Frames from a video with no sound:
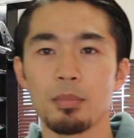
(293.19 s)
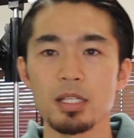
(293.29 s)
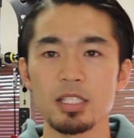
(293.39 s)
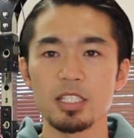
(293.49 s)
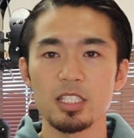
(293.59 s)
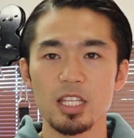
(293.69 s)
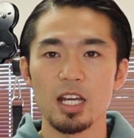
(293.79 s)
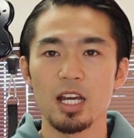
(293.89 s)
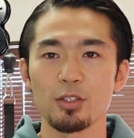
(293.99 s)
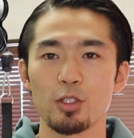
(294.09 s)
まあ朝一
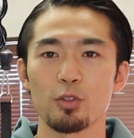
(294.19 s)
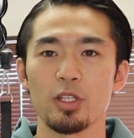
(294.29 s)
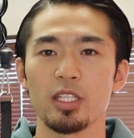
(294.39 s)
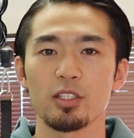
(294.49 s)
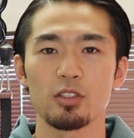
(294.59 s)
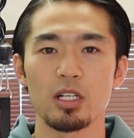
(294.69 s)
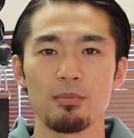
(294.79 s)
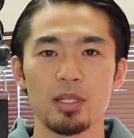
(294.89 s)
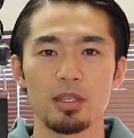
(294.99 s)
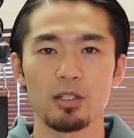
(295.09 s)
ねハードにトレーニング
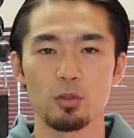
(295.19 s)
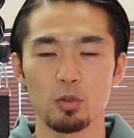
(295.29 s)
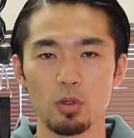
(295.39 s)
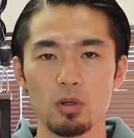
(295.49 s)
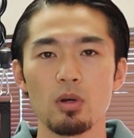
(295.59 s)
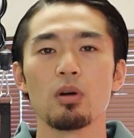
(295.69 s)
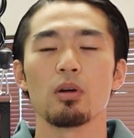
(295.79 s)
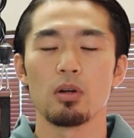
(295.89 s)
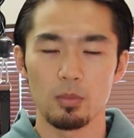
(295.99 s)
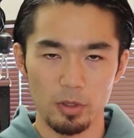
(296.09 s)
頑張っていこうと
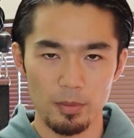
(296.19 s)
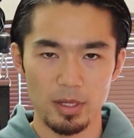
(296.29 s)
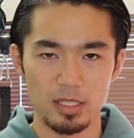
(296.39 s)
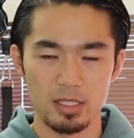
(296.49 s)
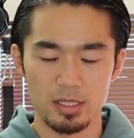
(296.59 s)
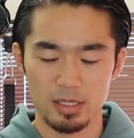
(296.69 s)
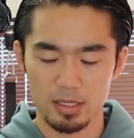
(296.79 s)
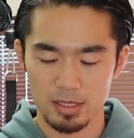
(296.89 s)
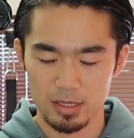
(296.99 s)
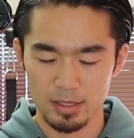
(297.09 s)
思いま
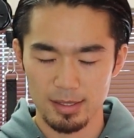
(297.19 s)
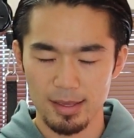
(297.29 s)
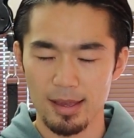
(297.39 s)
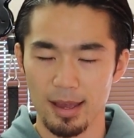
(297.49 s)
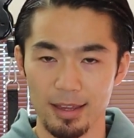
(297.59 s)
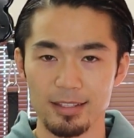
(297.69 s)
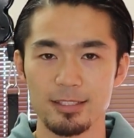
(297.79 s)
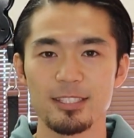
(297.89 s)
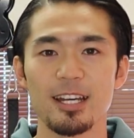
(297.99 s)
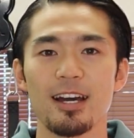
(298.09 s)
すは
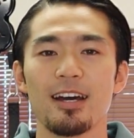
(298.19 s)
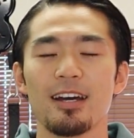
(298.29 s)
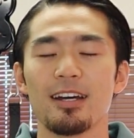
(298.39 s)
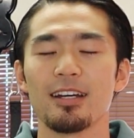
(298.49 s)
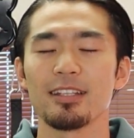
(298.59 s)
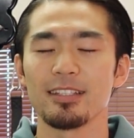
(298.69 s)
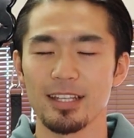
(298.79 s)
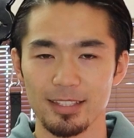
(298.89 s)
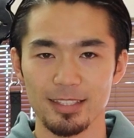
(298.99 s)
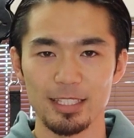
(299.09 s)
いじゃあ
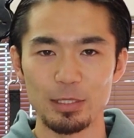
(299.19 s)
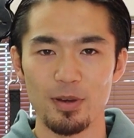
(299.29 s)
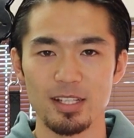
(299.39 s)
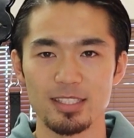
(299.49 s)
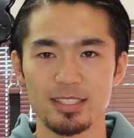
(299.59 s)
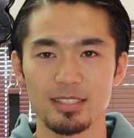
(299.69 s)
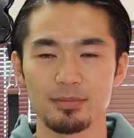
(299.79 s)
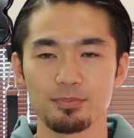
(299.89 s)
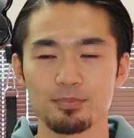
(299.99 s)
やっていきます